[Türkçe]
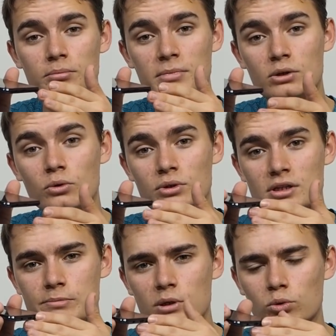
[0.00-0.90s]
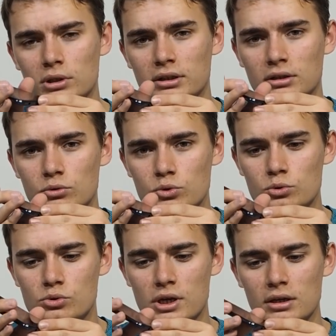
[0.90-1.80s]
Micro USB kullandığını
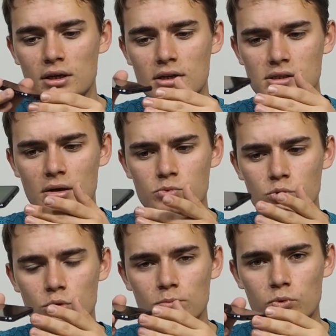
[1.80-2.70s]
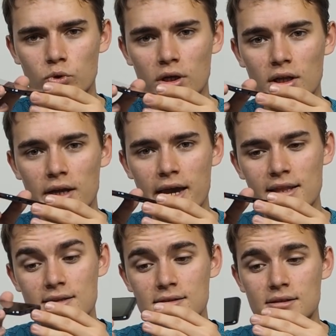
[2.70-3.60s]
düşünürsek Samsung'un burada en
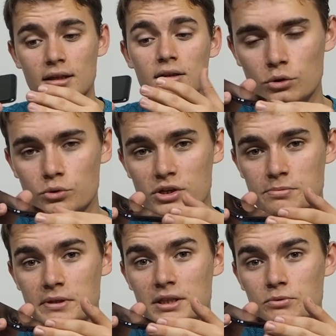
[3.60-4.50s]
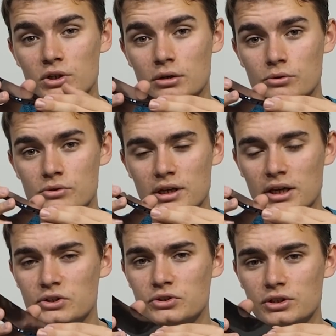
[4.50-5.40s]
azından USB Tip-C arayüzüne
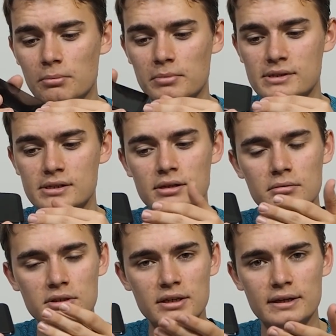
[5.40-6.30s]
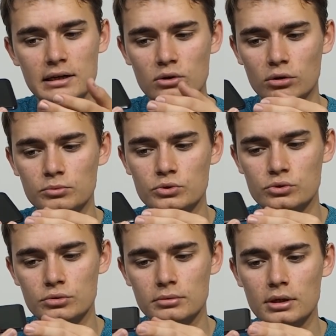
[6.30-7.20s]
geçiş yapması yeterli olmuş.